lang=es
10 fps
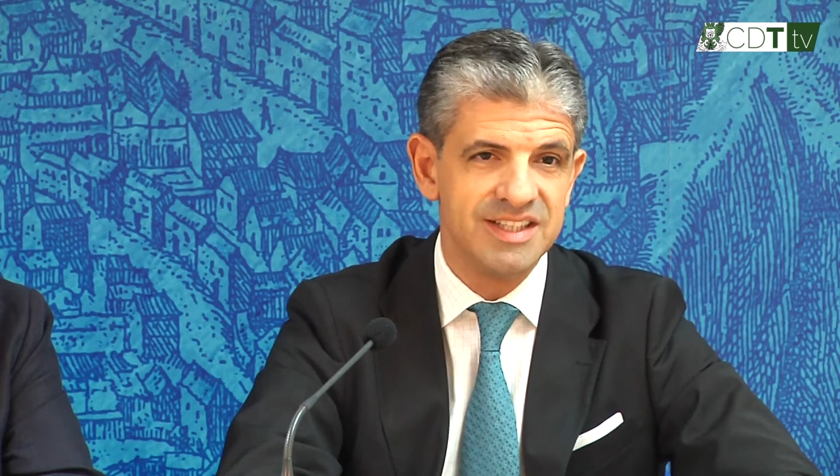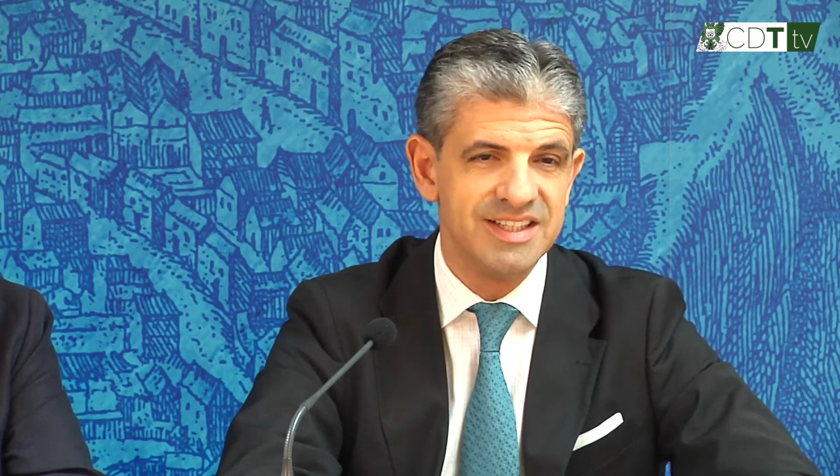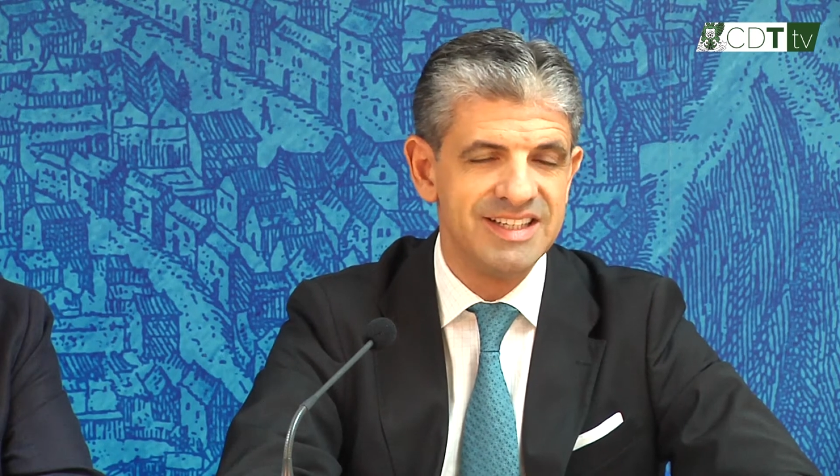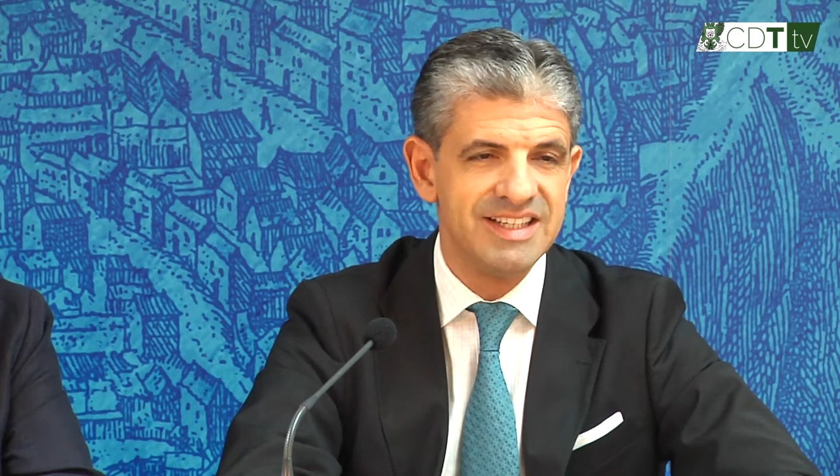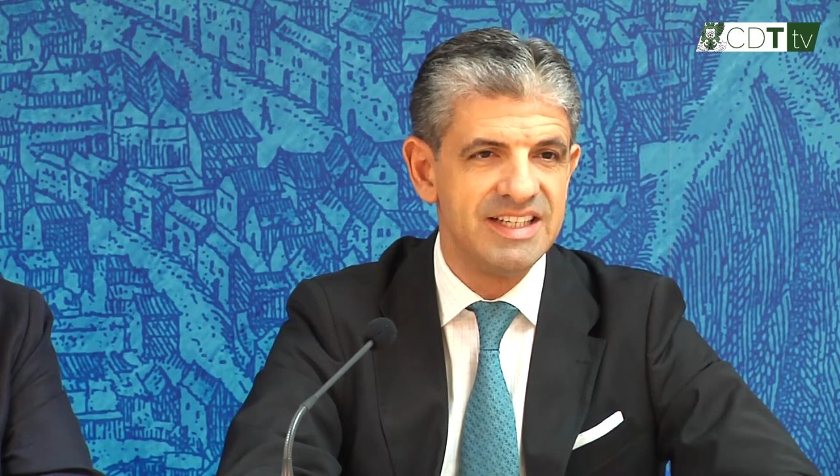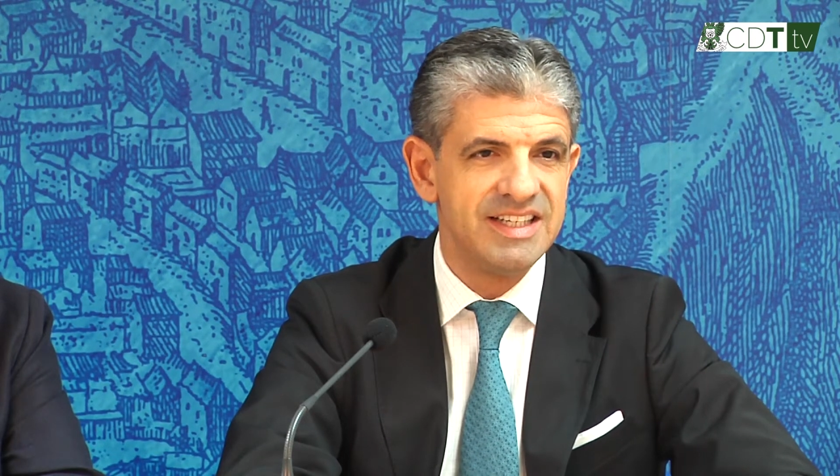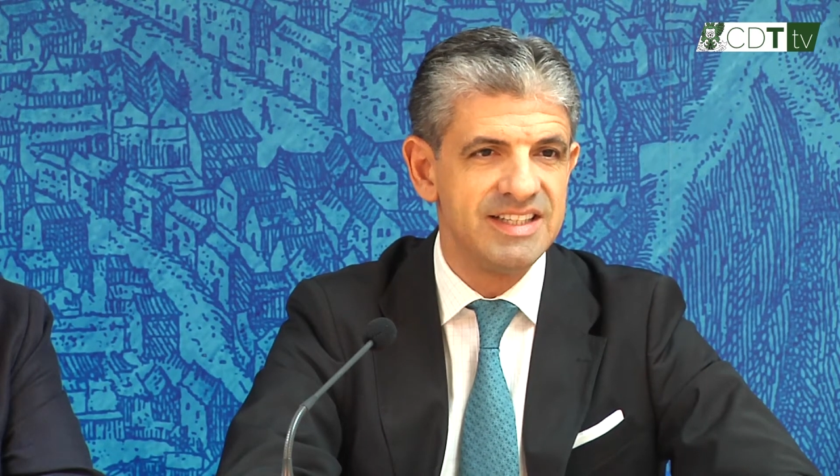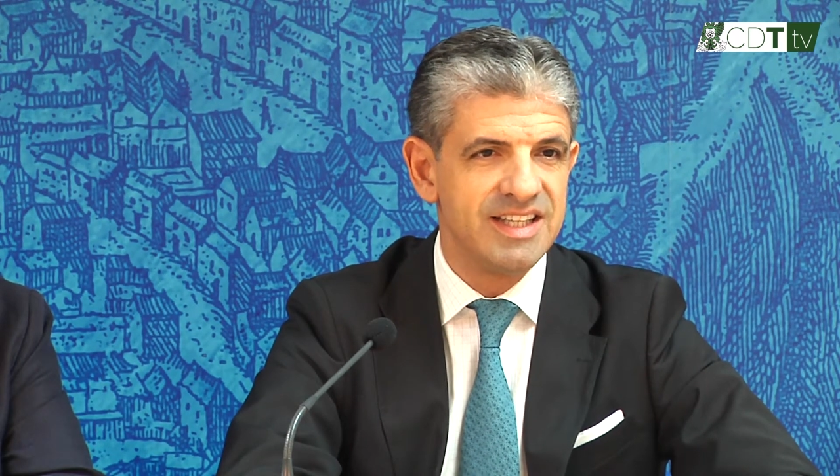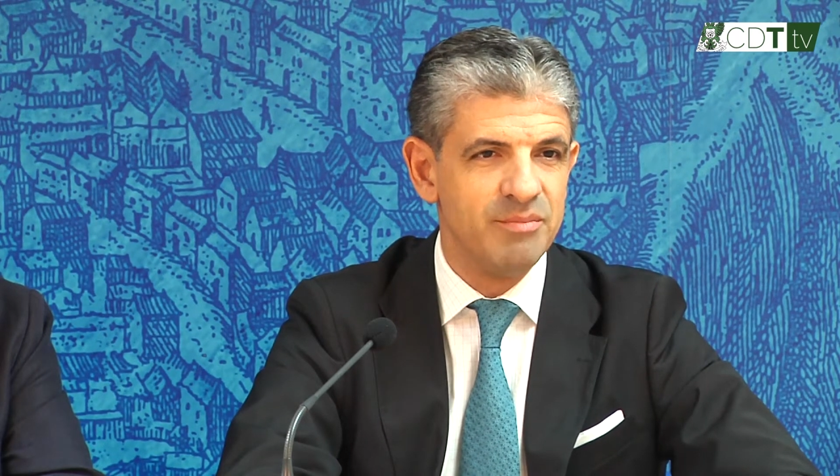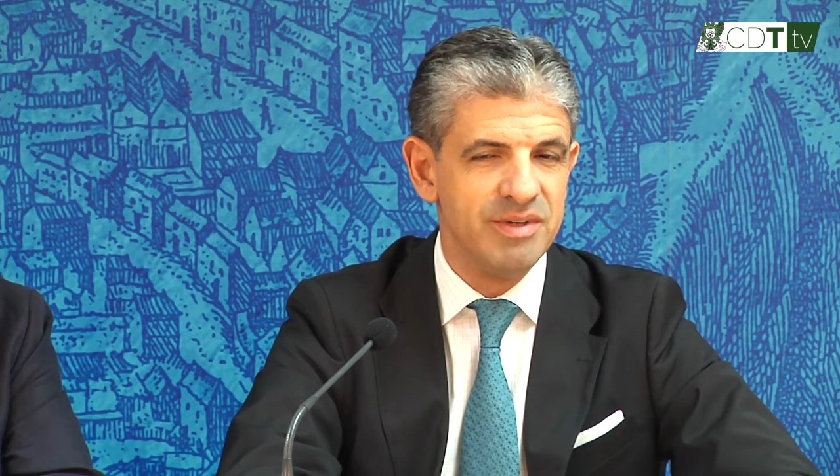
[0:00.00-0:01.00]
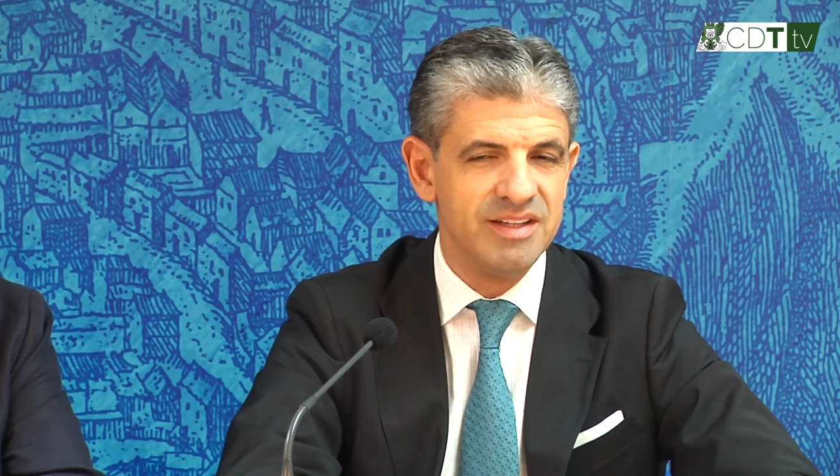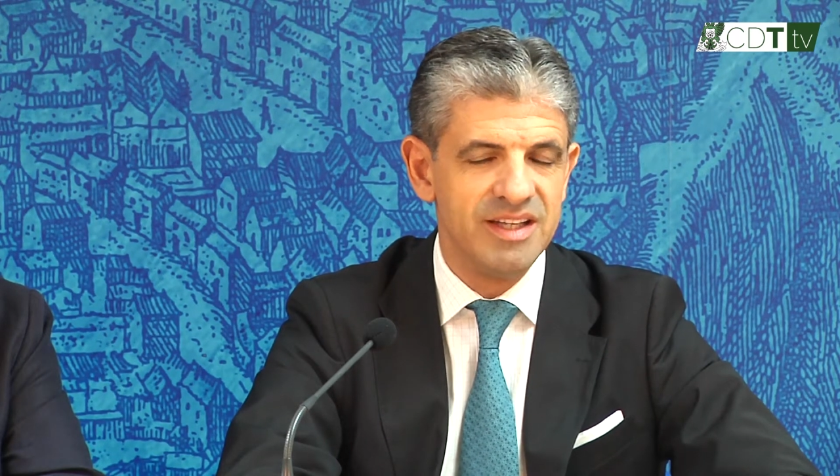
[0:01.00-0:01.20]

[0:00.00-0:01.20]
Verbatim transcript: eh, también